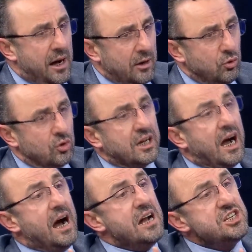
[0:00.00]
pardon
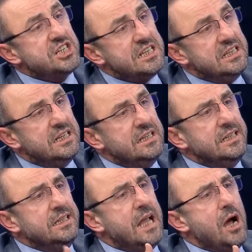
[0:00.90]

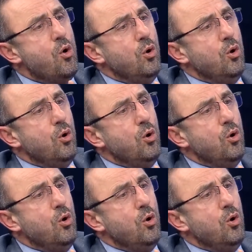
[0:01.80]
karşılığının ne